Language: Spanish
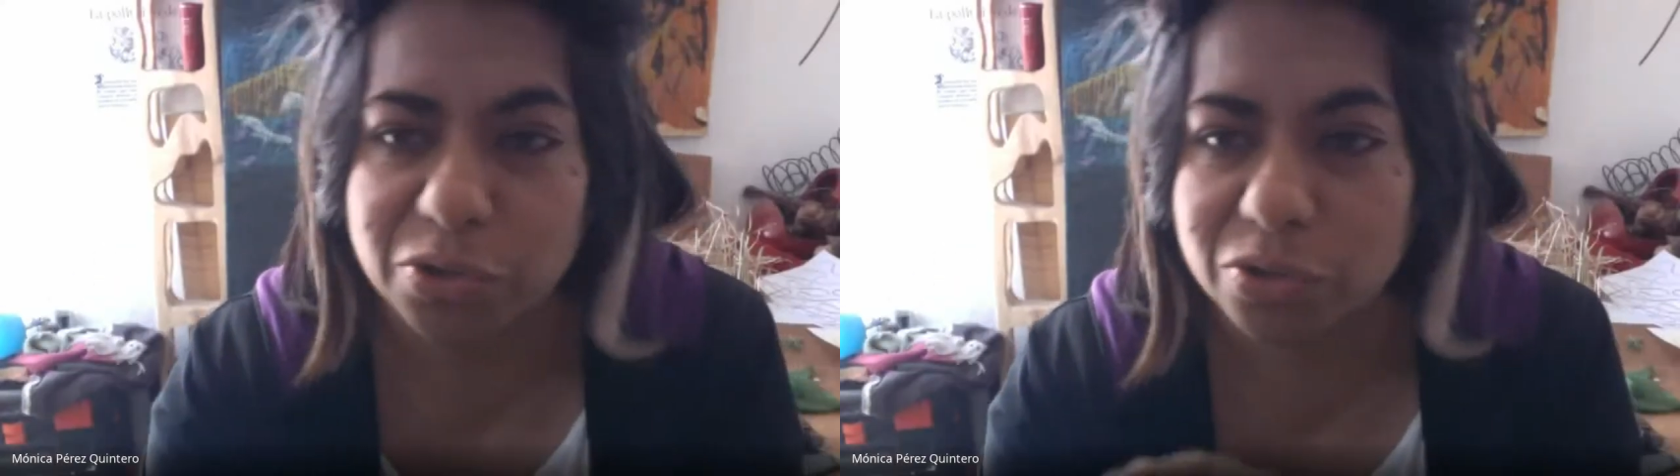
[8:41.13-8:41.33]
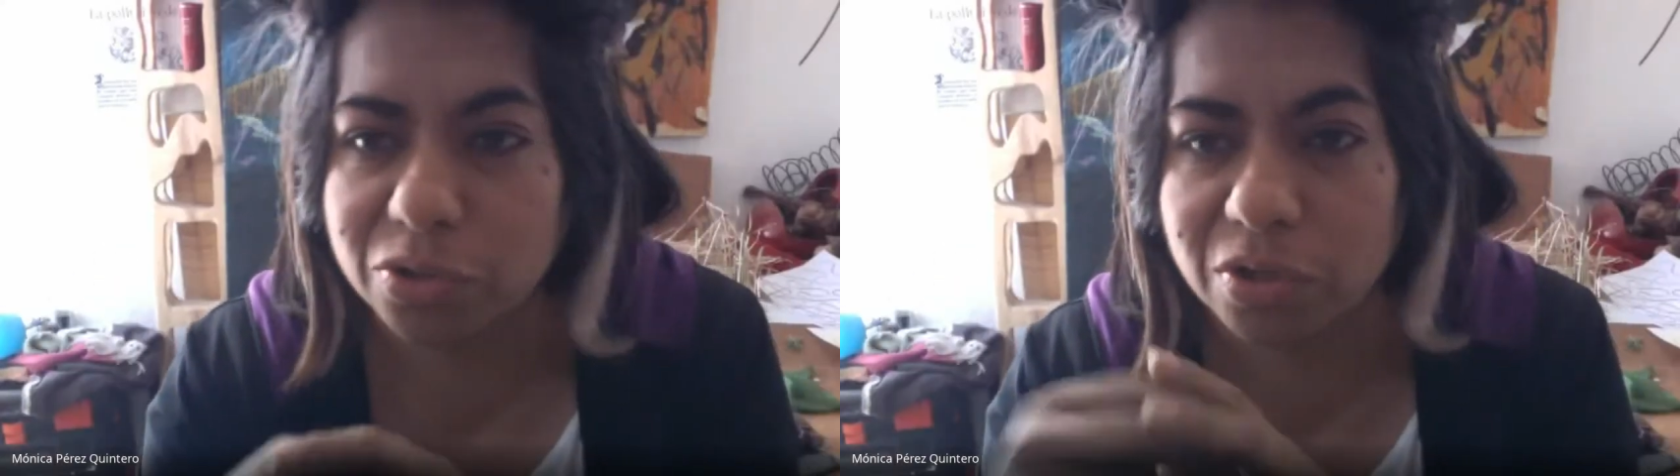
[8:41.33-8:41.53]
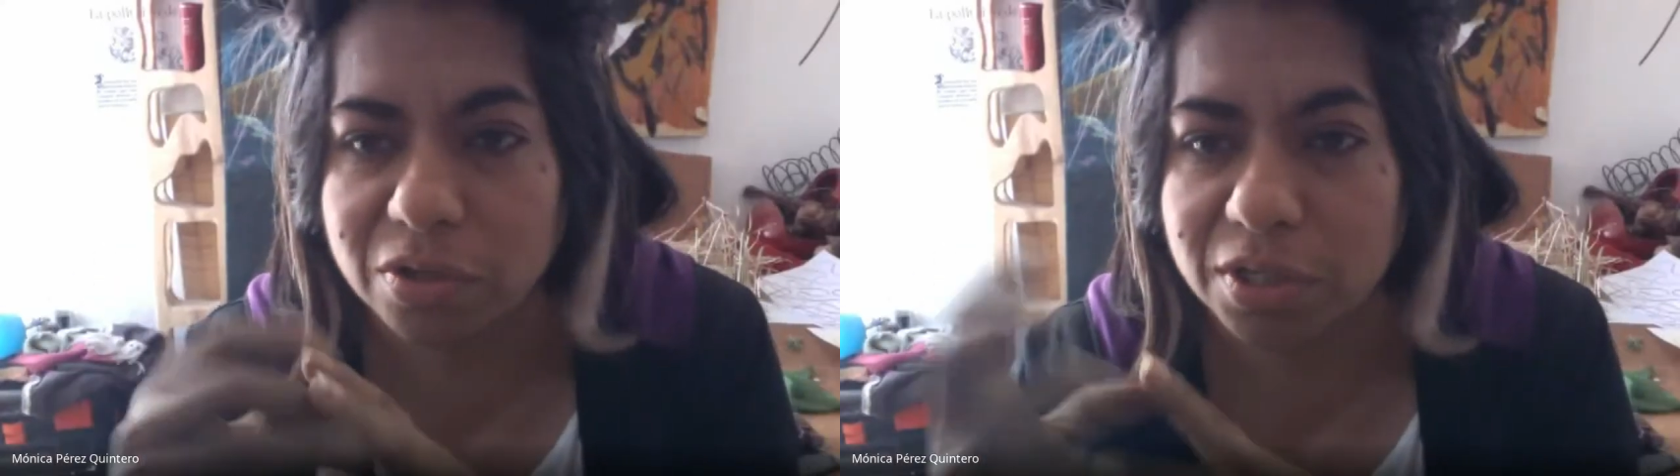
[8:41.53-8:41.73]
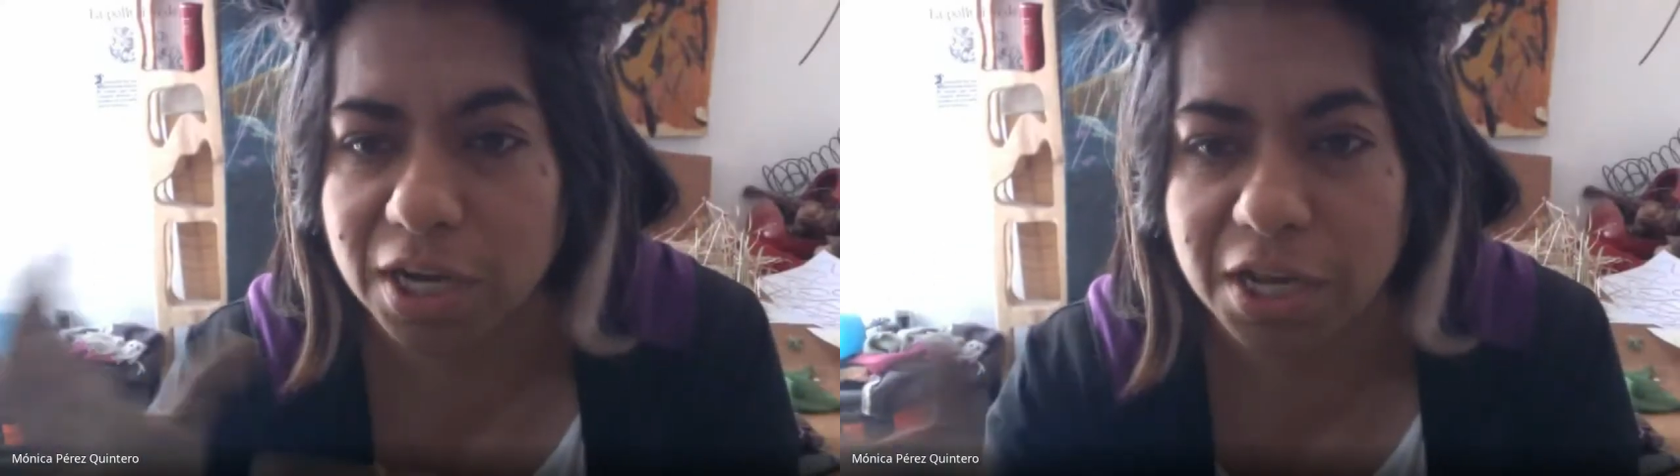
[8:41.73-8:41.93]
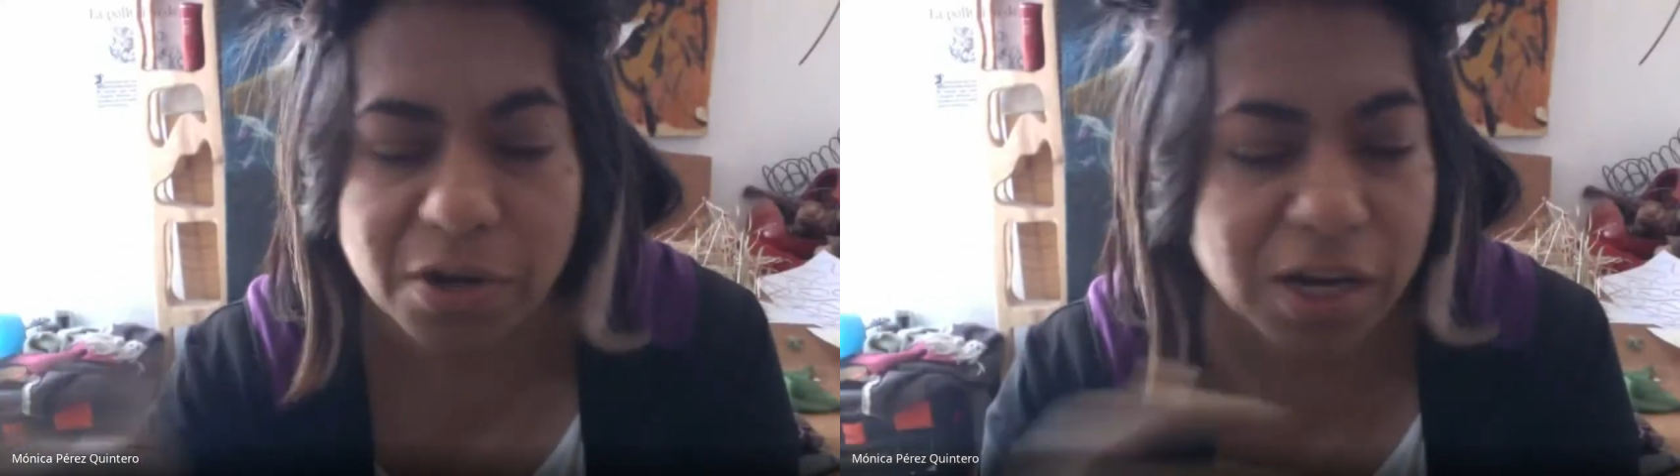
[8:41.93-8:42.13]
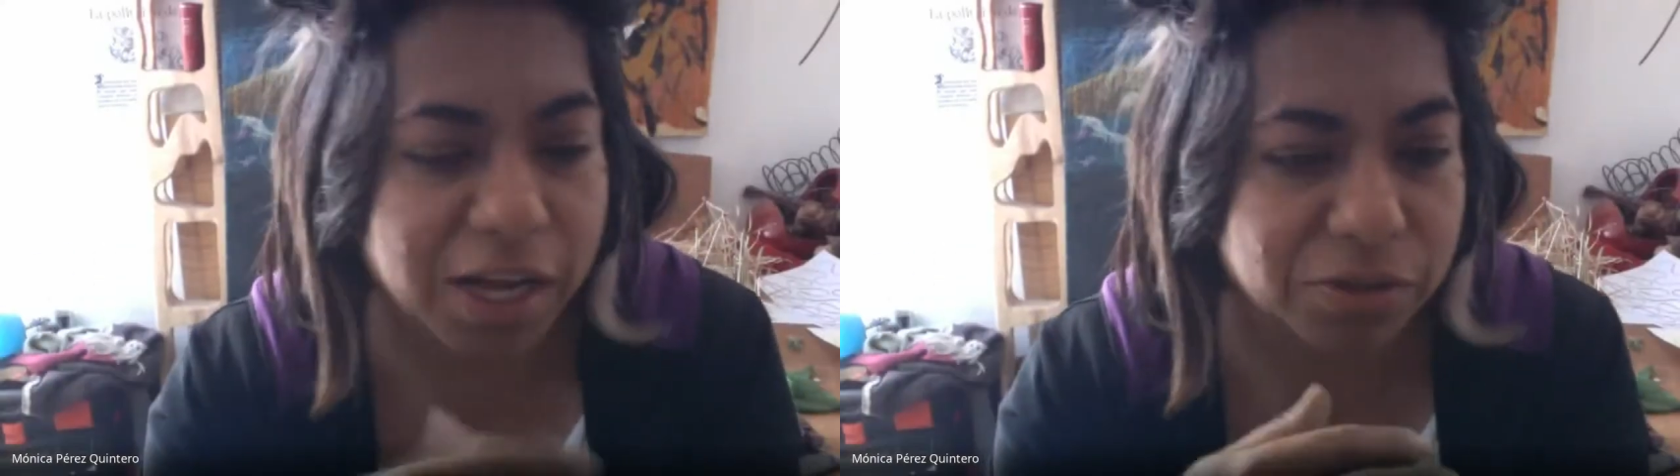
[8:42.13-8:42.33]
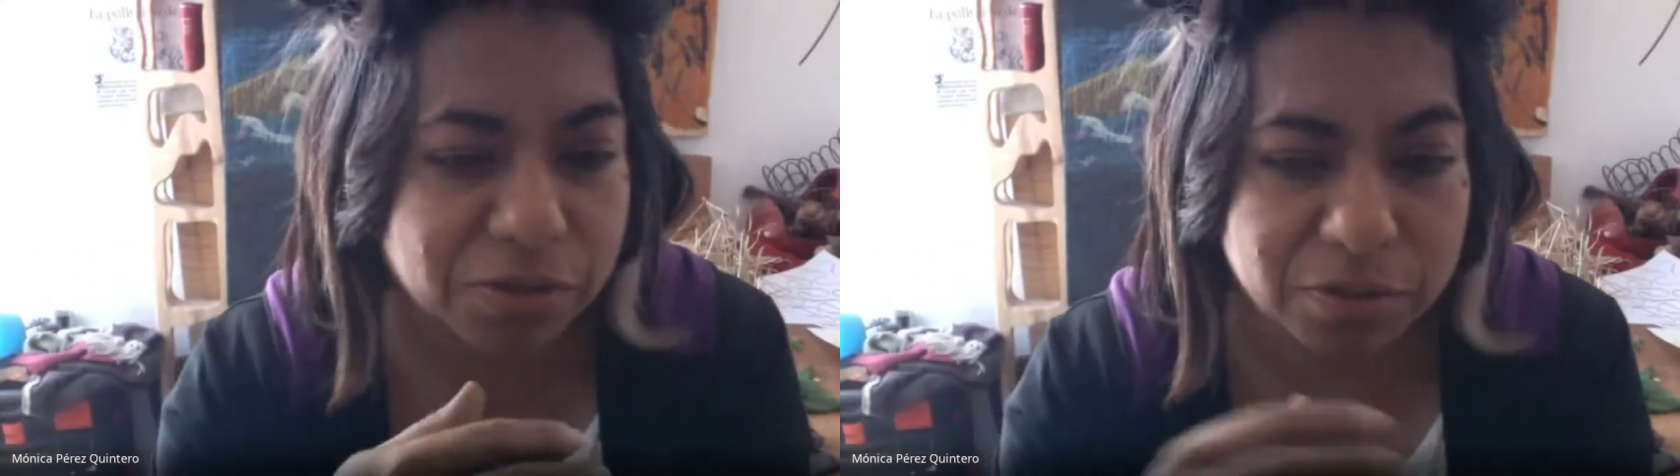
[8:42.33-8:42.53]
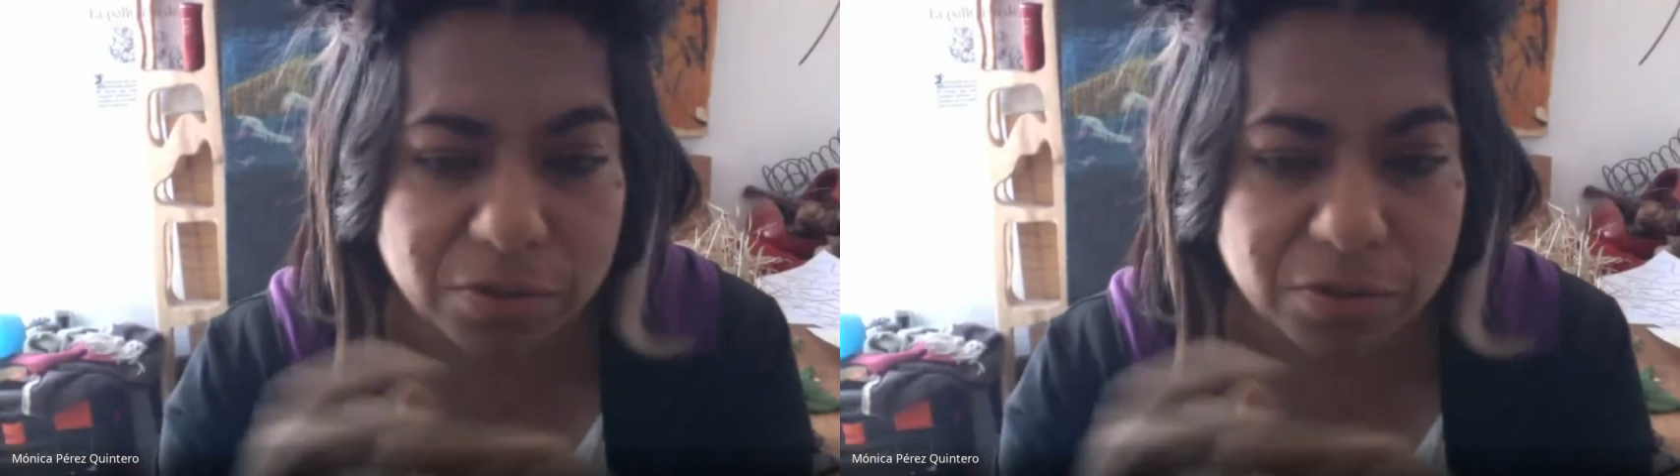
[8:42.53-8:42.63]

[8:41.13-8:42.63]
cayola y otros con